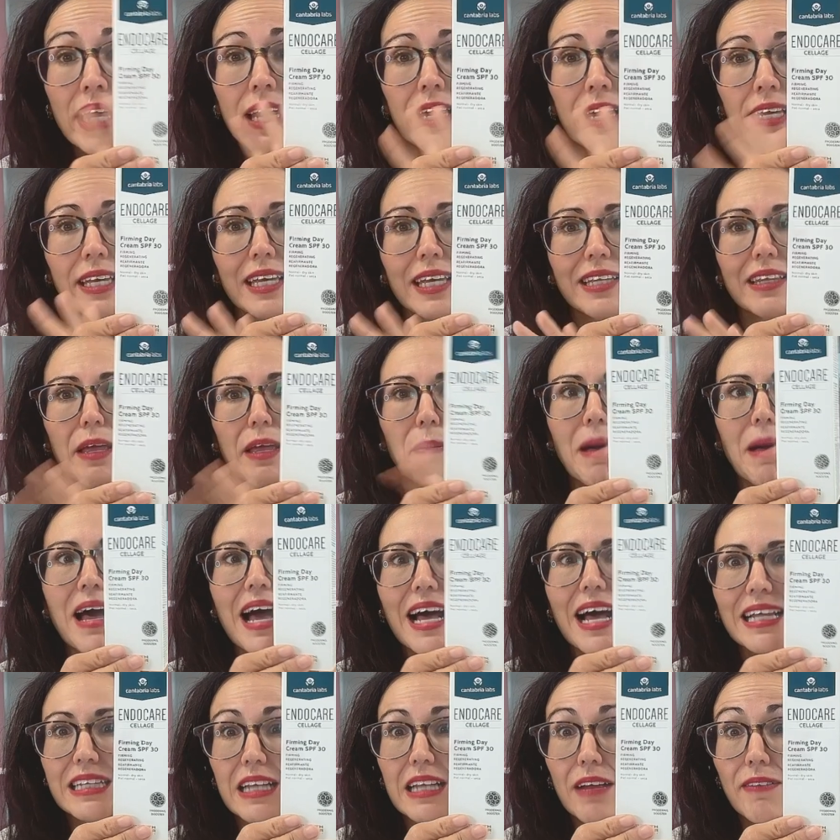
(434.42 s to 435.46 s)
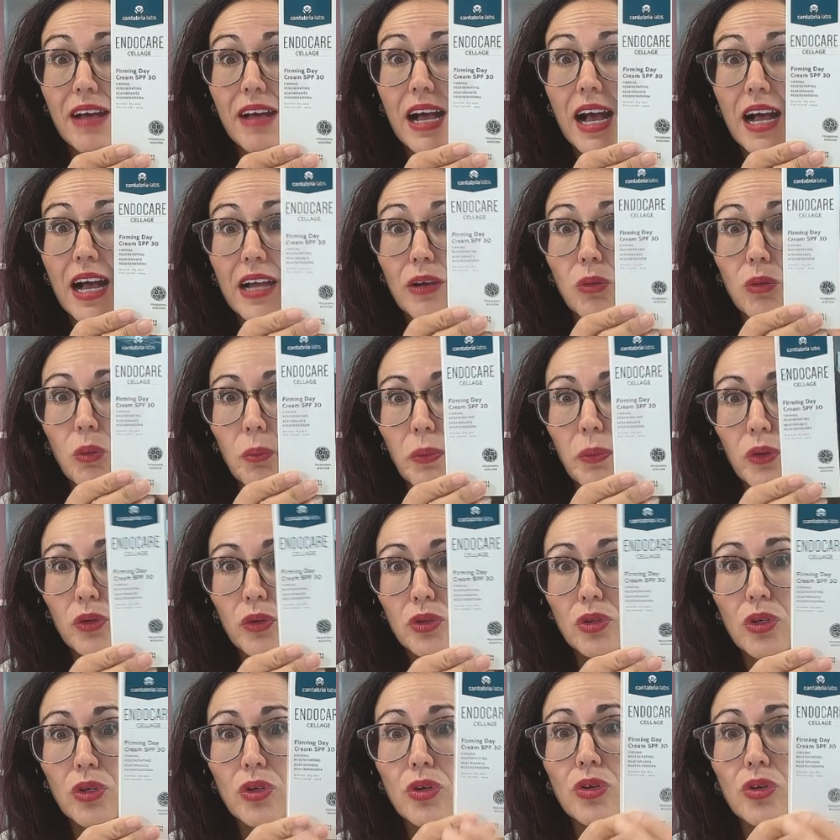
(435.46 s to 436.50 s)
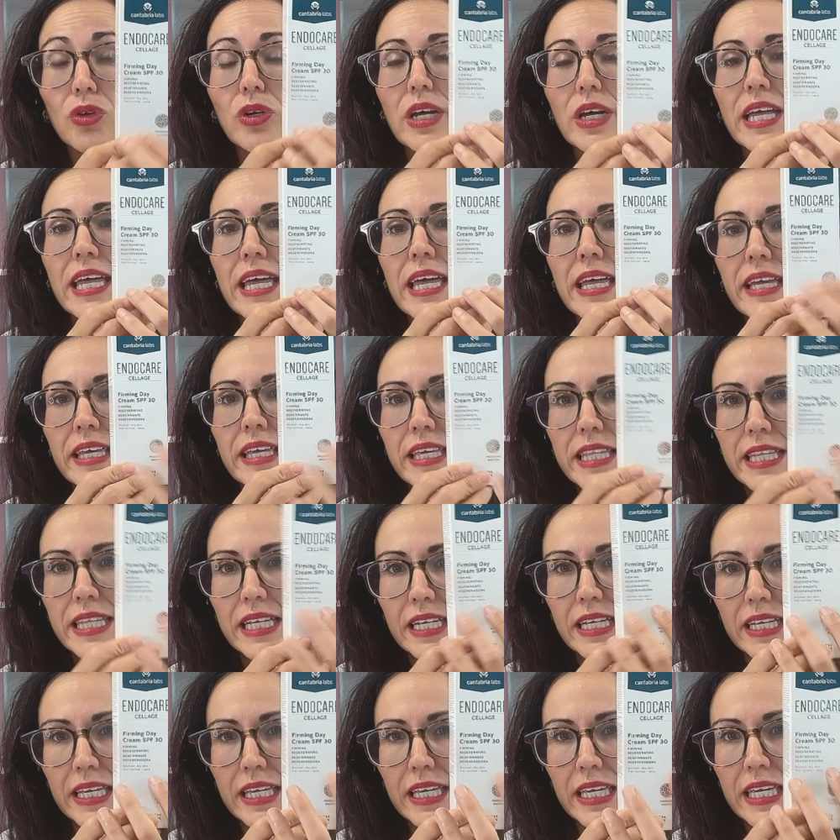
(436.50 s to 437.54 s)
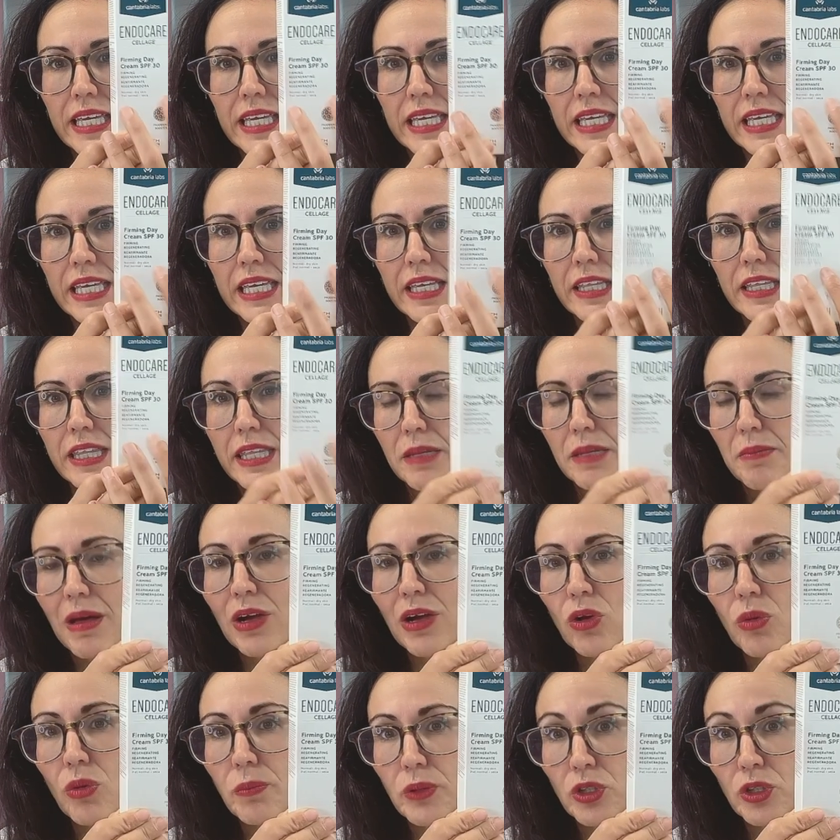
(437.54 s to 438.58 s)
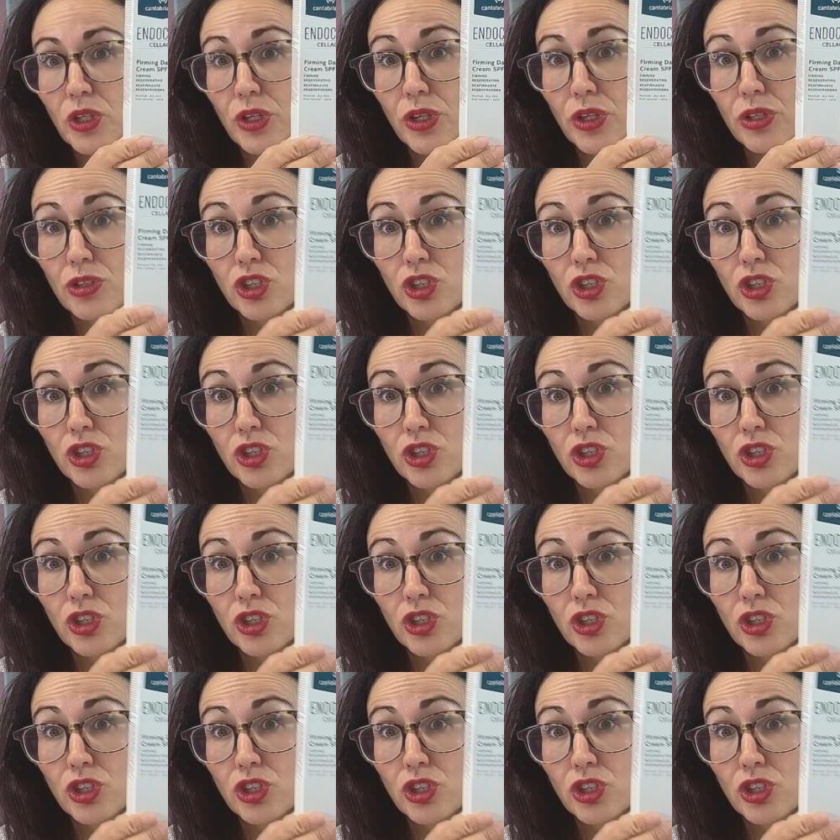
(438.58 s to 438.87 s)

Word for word: que te va a trabajar un poco todo eh, y, encima con protección